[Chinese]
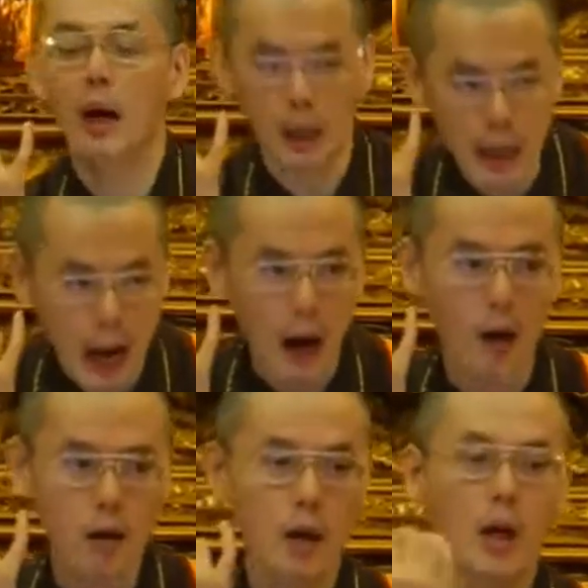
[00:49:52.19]
很
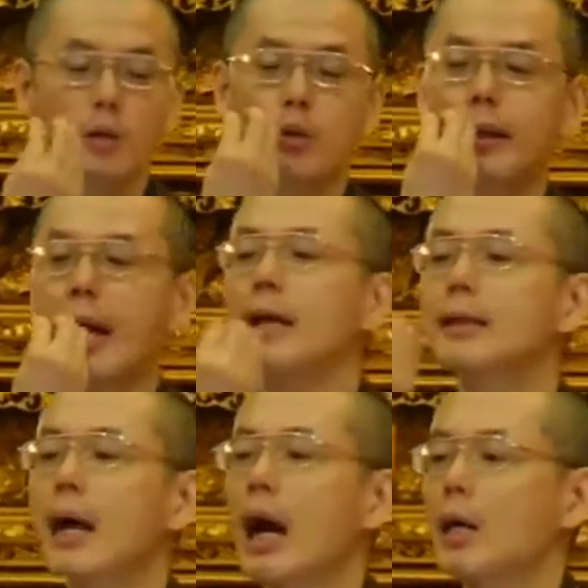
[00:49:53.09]
好，去
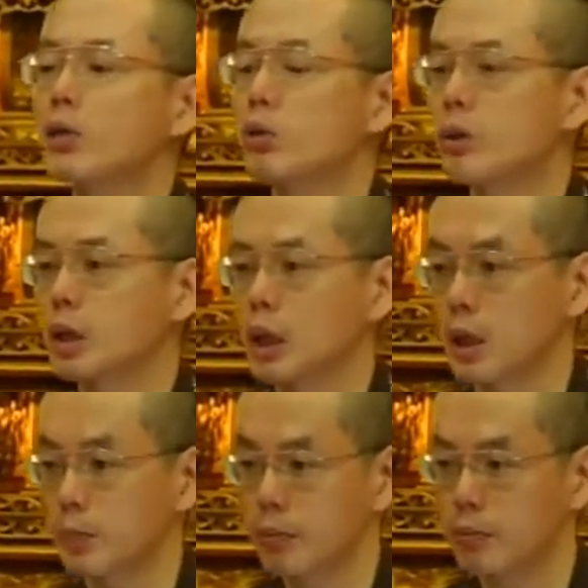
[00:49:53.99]
看他就是你的